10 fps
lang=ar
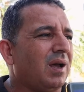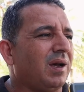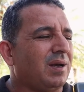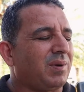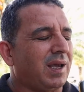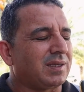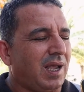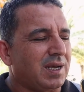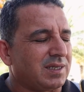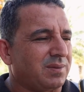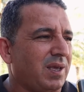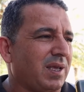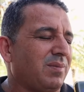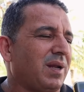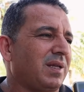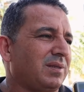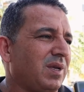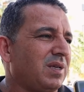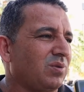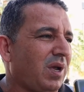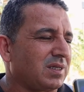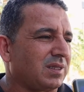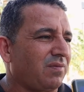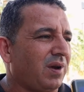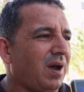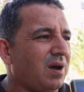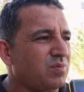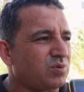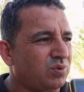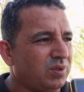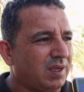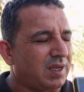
احنا بالعكس حاجه كما هيك معناها تميز وحاجه تفرح وموجوده